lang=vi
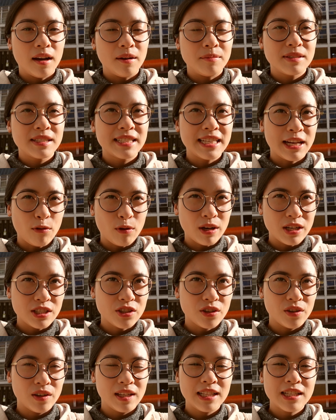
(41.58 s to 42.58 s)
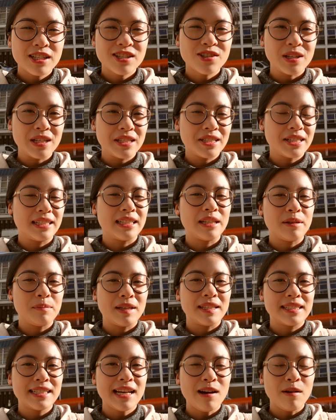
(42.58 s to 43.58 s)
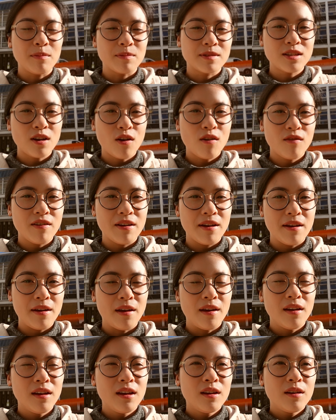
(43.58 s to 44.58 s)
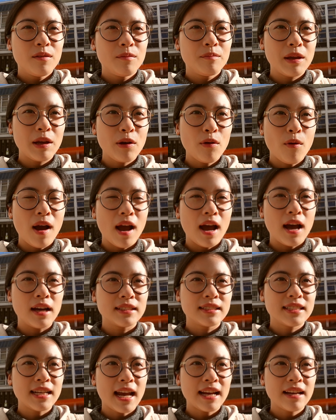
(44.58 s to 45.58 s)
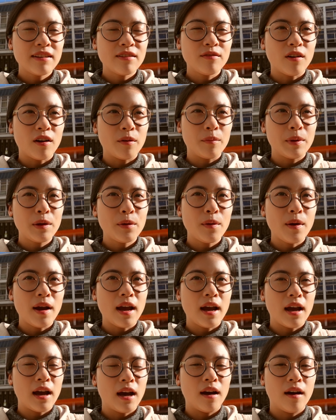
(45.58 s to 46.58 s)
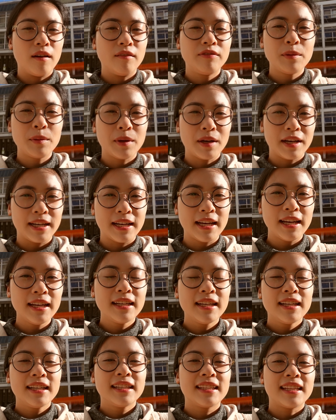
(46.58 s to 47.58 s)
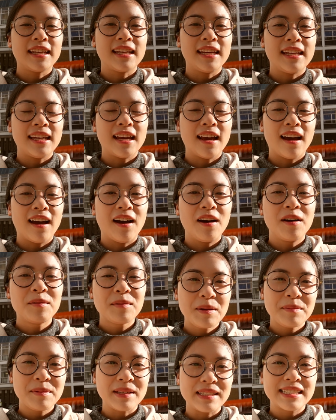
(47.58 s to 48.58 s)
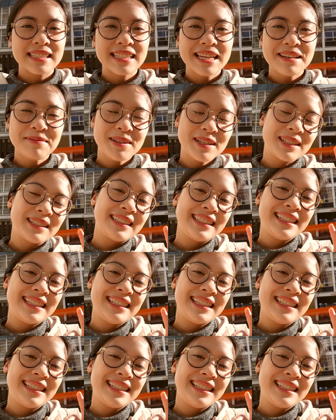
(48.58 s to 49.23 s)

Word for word: Sequential Illustration. Thì mình sẽ học sâu về minh họa tranh, màu minh họa phim hoạt hình ấy. Thì hôm nay mình sẽ dắt mọi người